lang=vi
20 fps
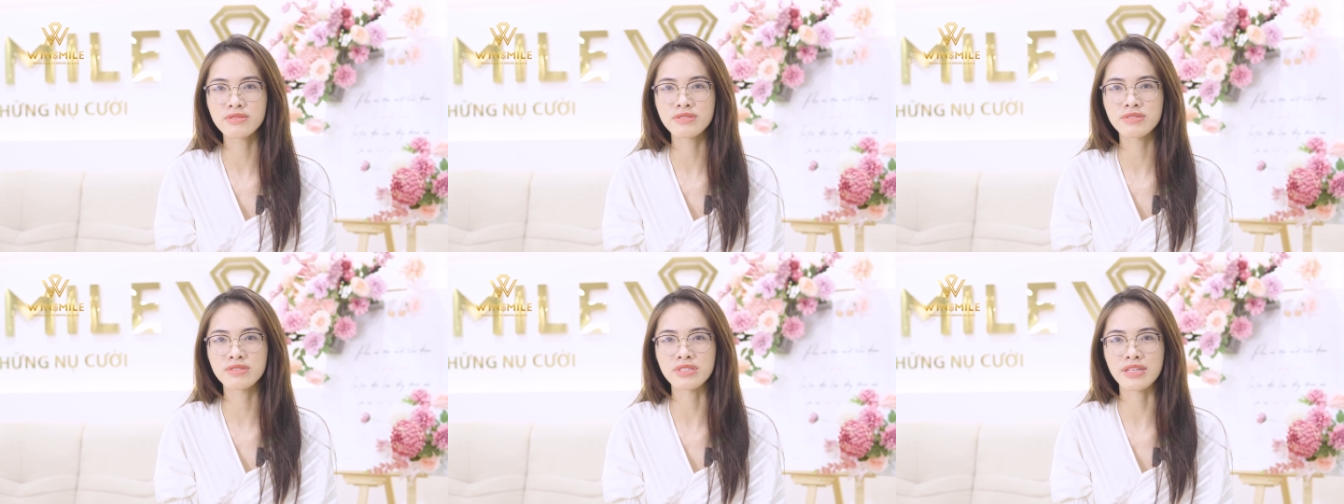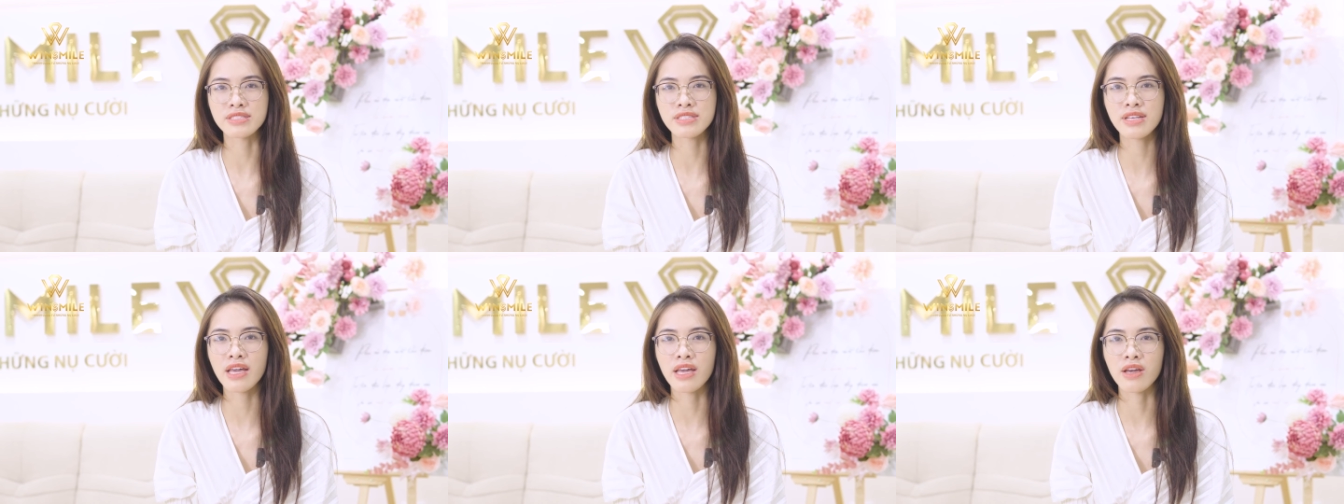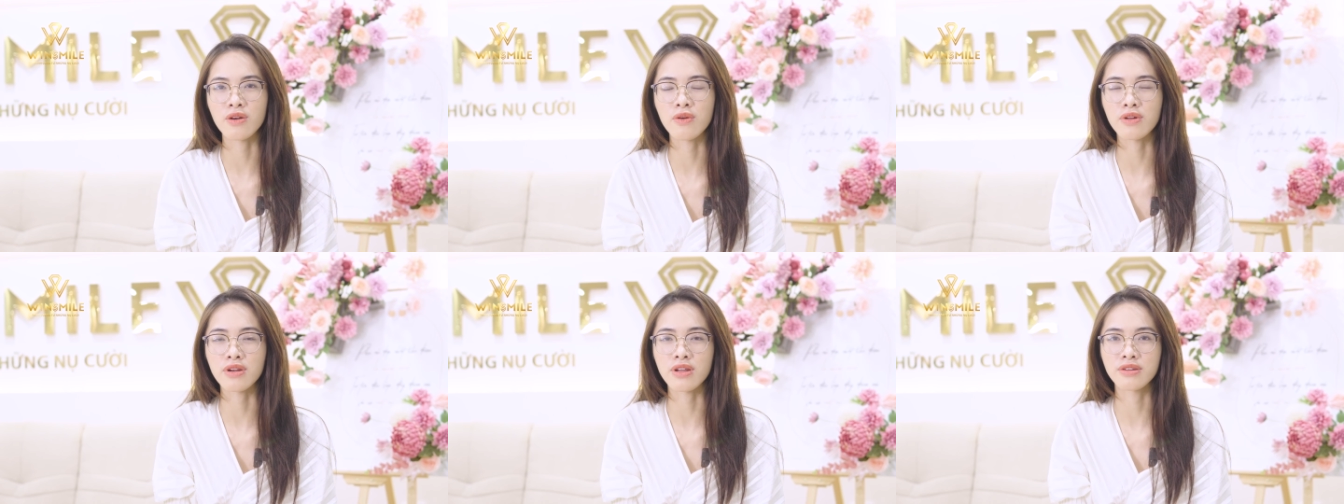giá
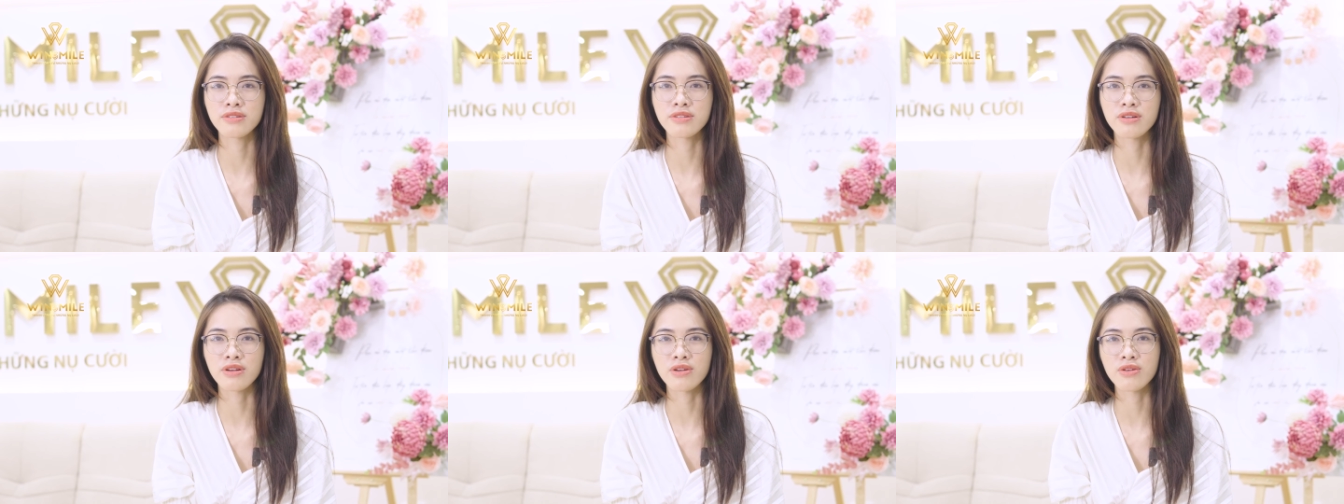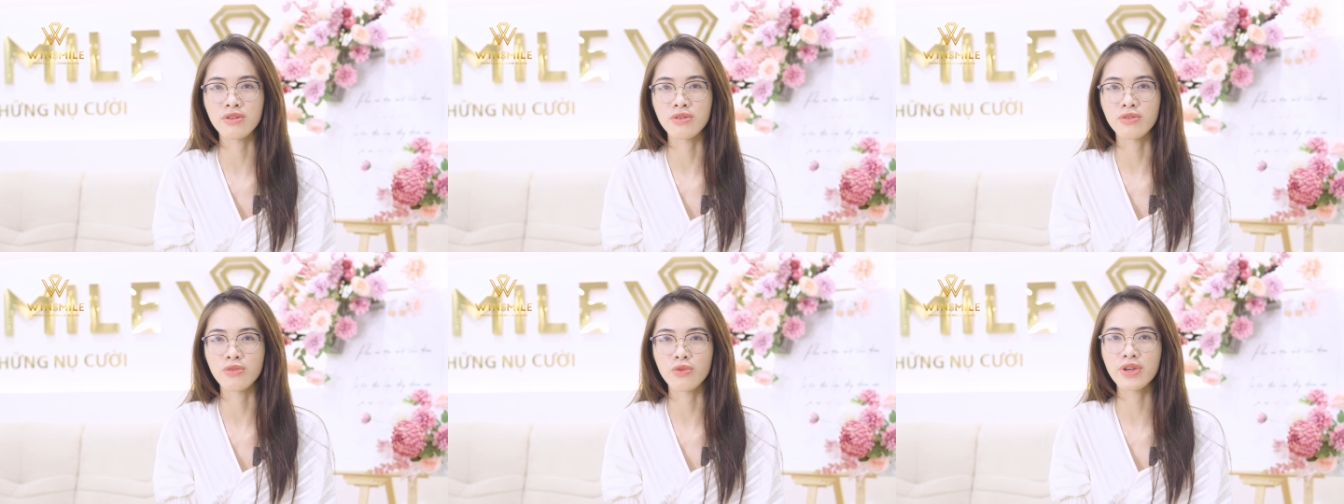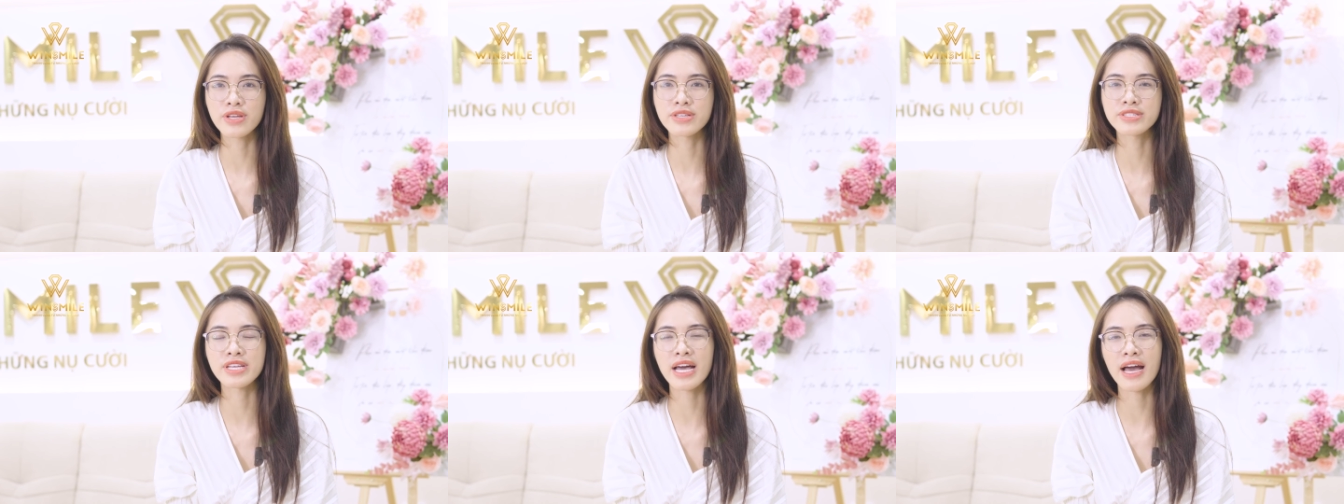rẻ hoặc là được
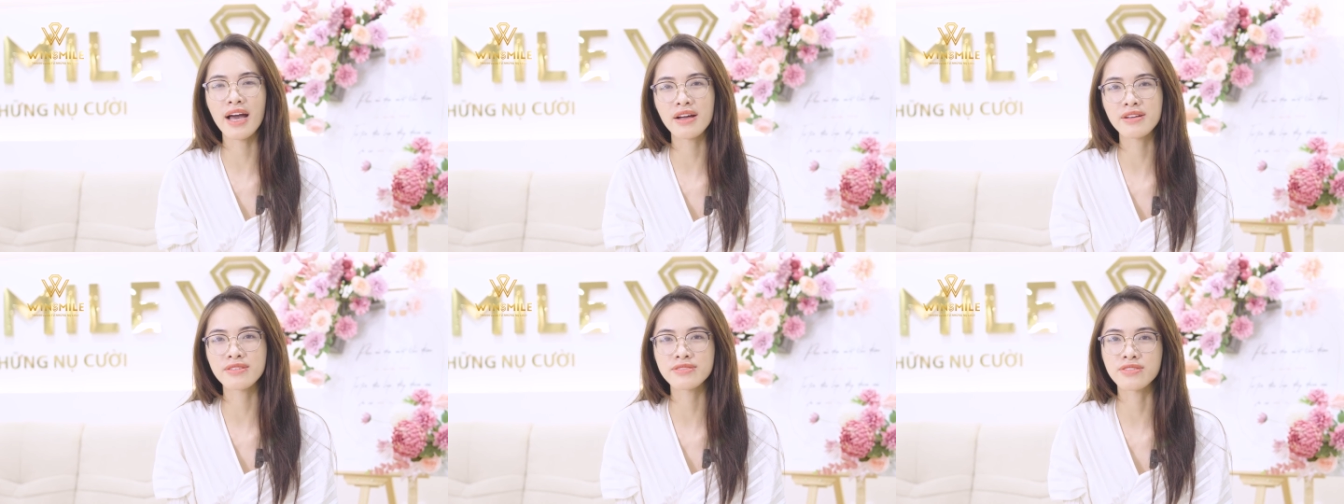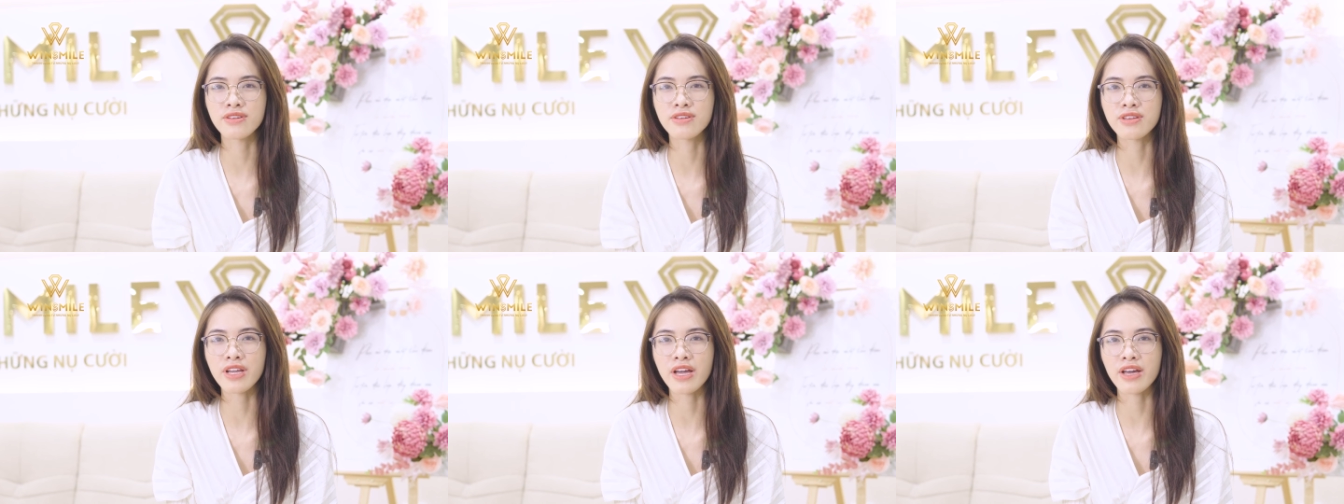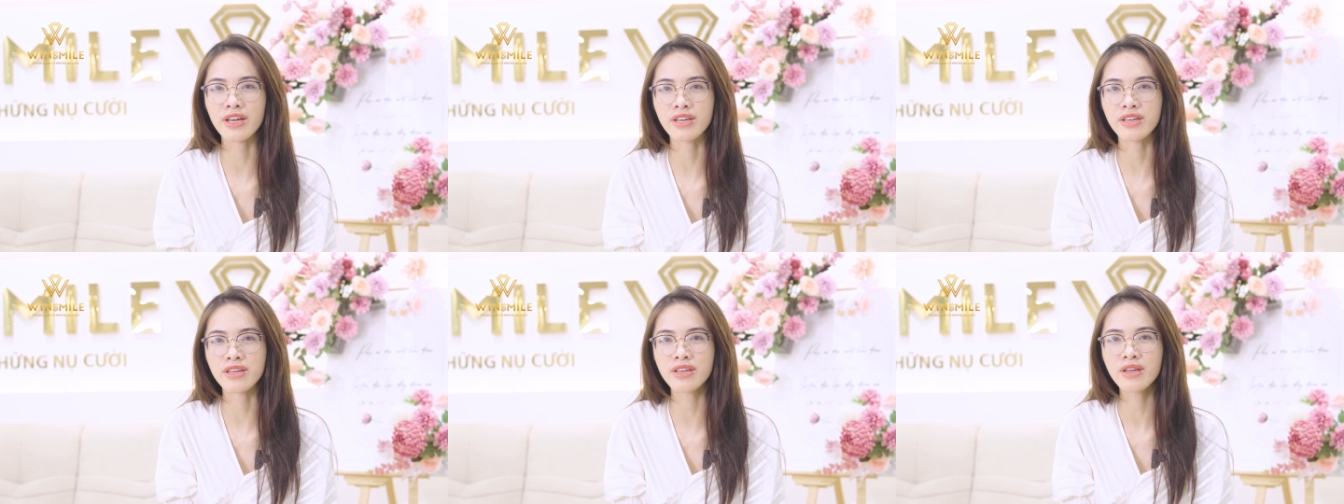ngụy trang dưới
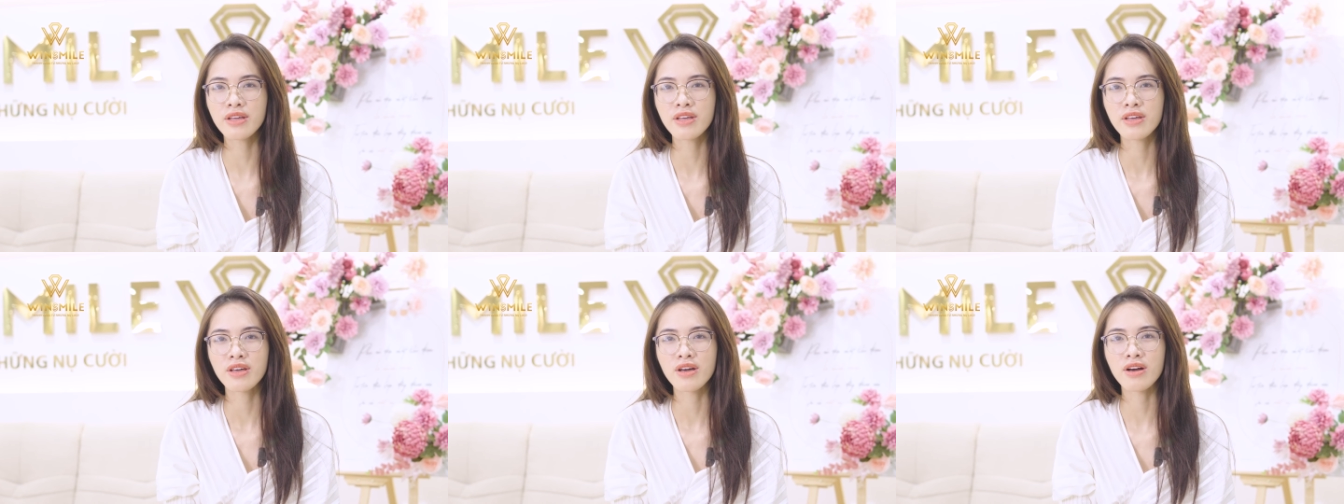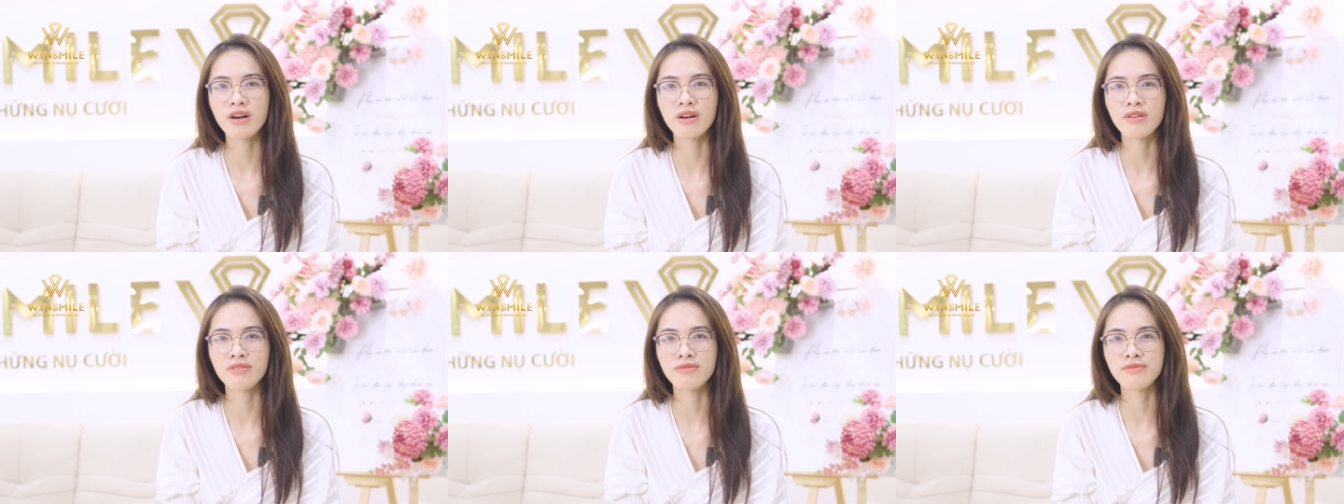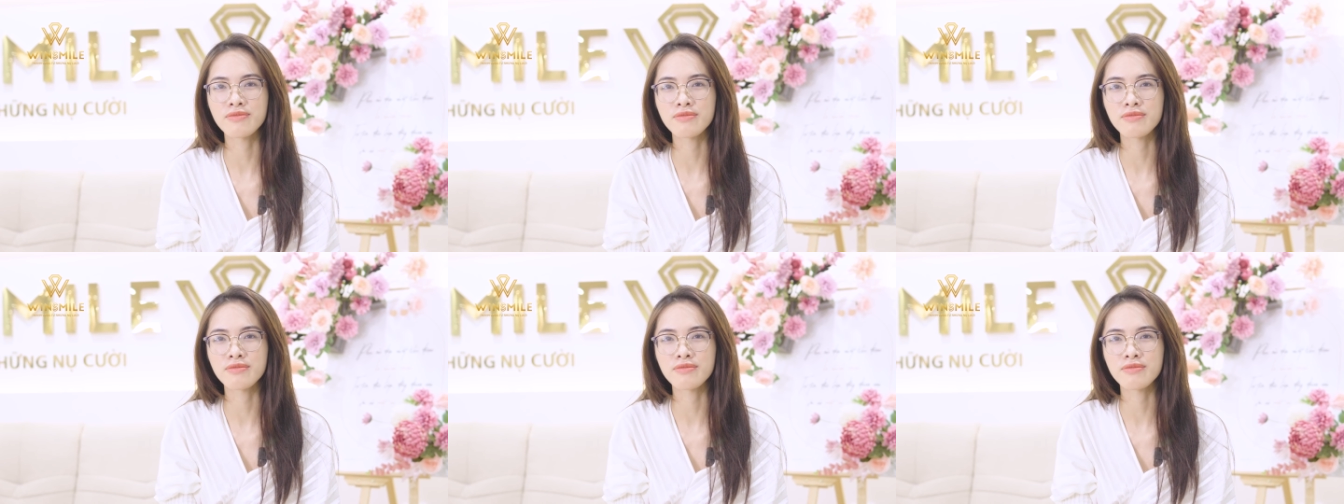cái uh,